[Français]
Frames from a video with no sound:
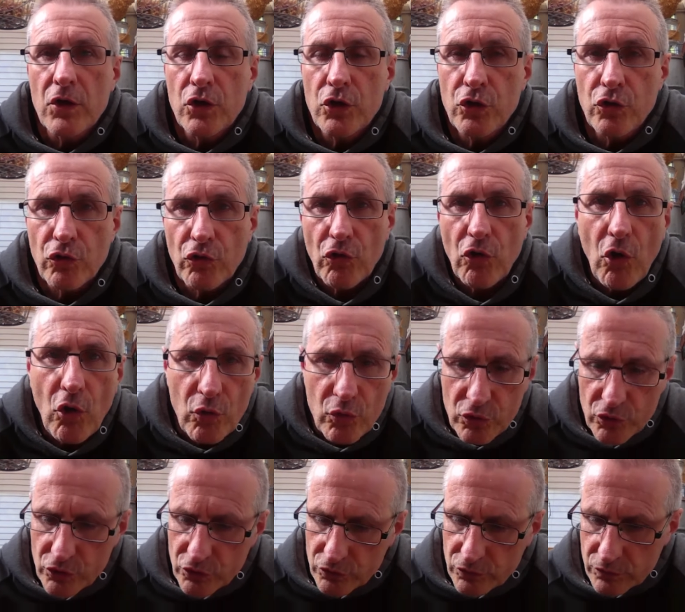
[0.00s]
Le
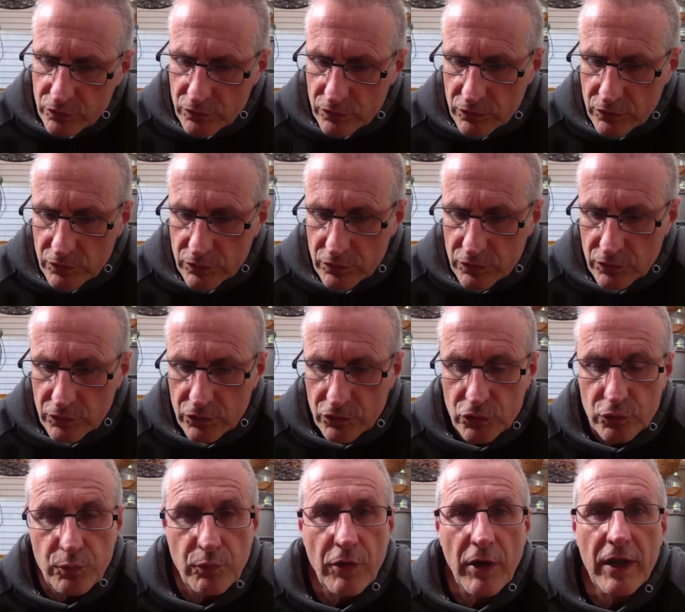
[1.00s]
rôle
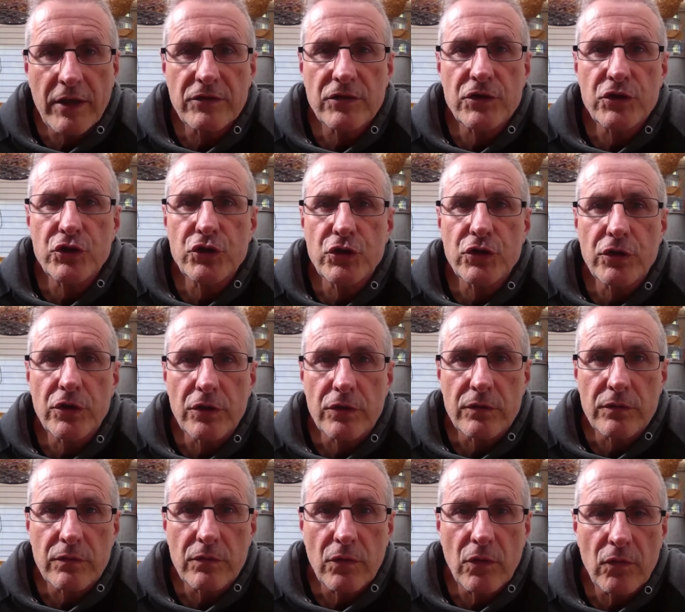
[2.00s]
du practitioner
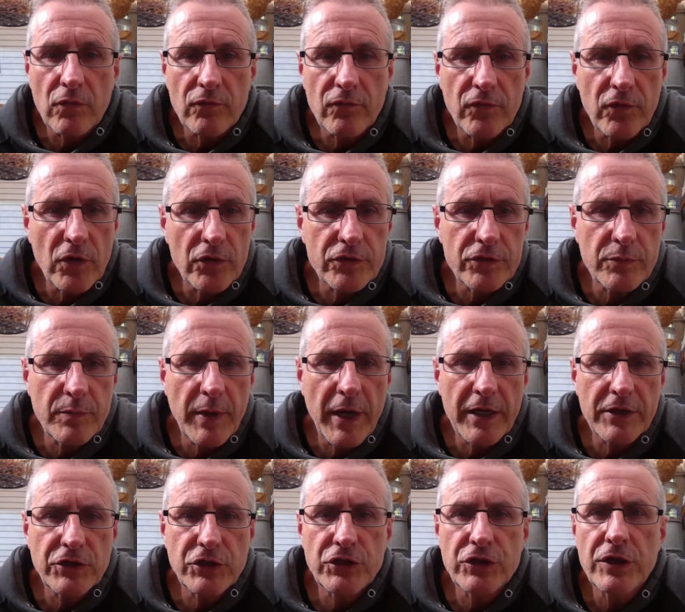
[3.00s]
en fleur de
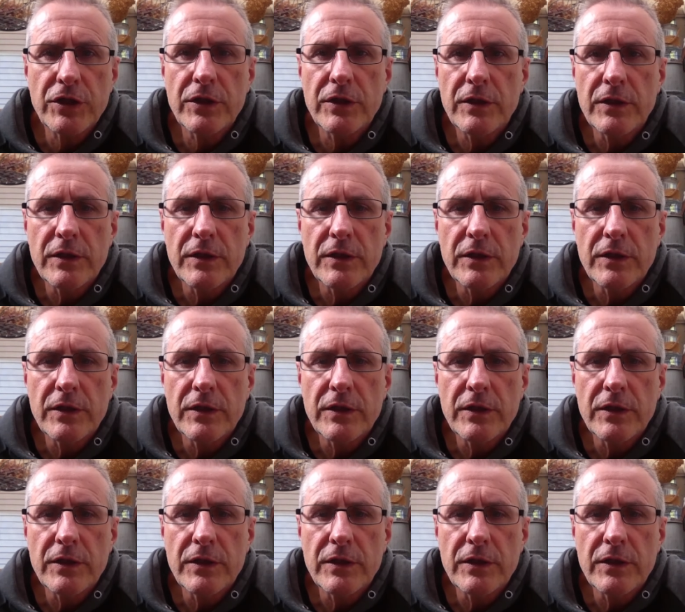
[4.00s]
batch